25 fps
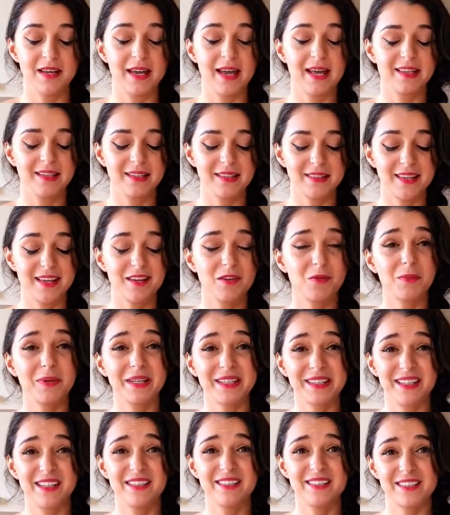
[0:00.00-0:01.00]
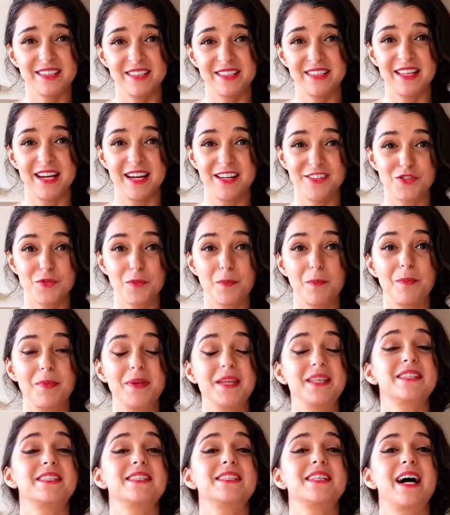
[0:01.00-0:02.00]
Ela tem uma densidade
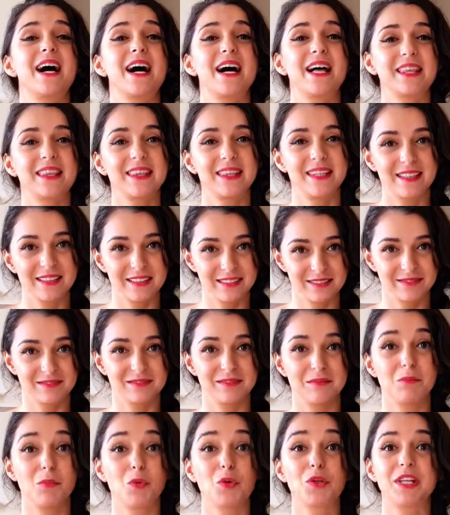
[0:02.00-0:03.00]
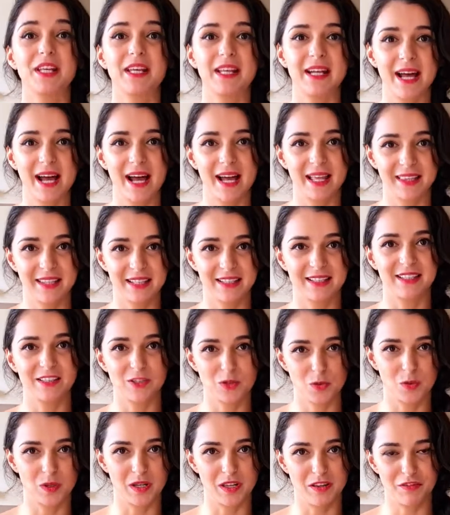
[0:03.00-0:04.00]
pesada, moderada na
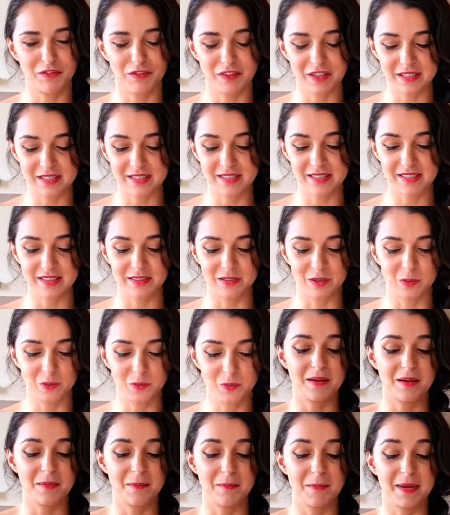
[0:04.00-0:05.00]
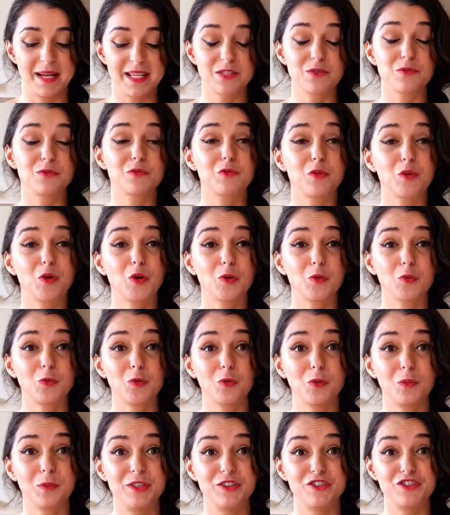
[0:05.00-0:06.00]
sua refeição, mas o
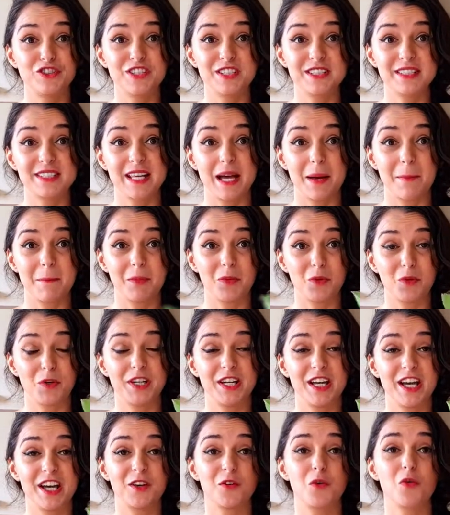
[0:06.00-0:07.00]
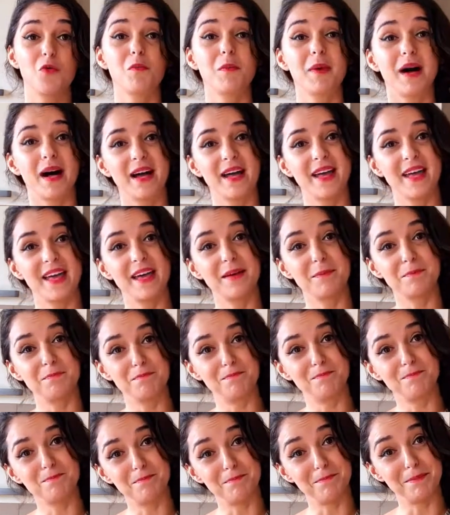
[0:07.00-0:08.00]
volume de sabor e aroma é
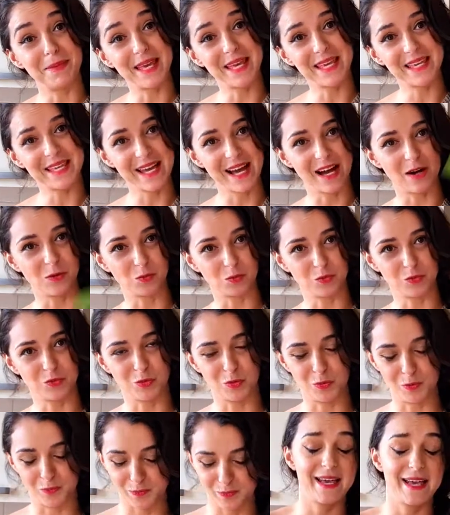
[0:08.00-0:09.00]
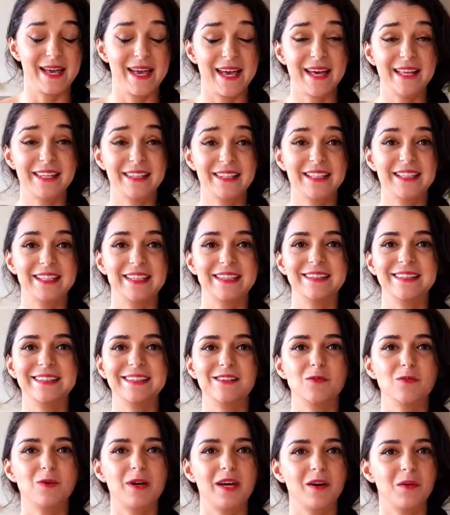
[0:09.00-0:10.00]
bem alto. Ela
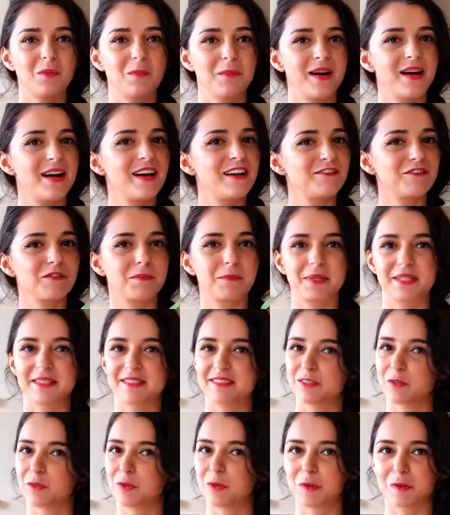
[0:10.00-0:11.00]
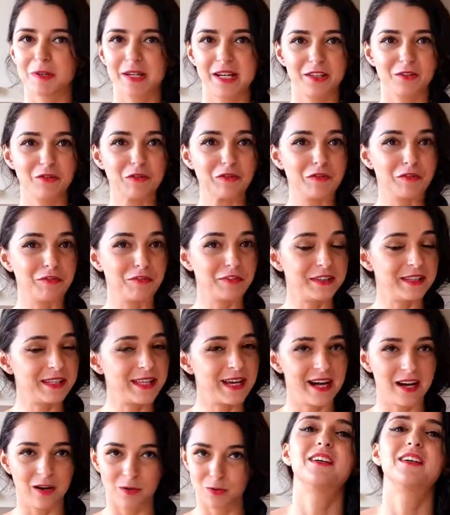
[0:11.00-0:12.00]
não é uma erva para se colocar no
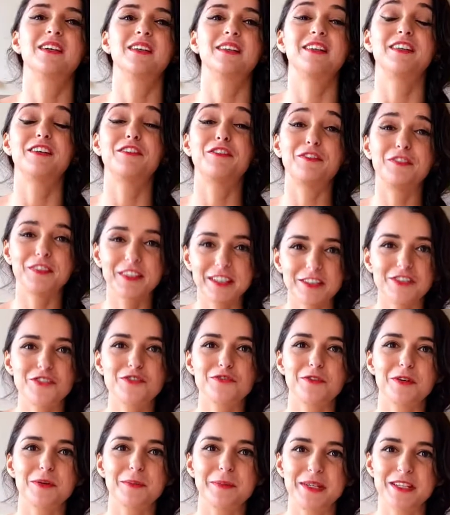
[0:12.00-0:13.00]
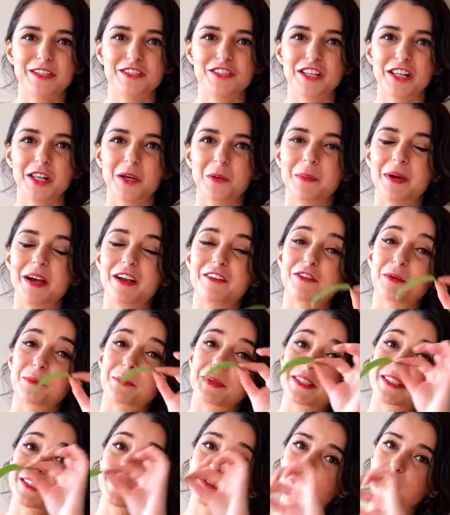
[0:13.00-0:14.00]
final, definitivamente ela é uma erva
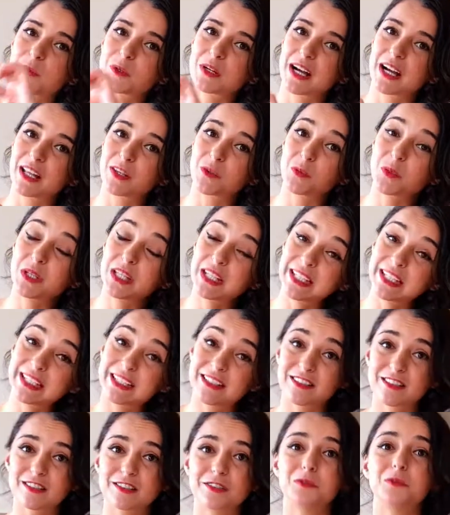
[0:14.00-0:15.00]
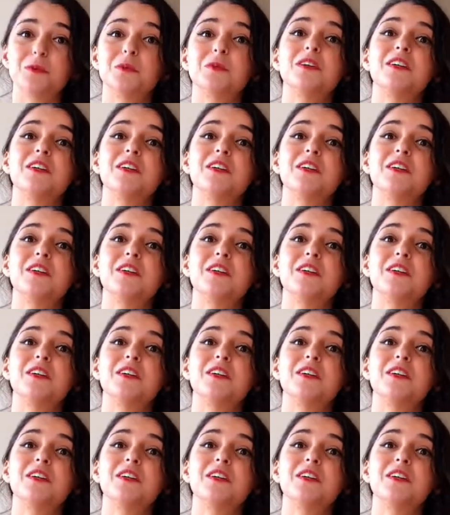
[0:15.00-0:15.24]
para se colocar no início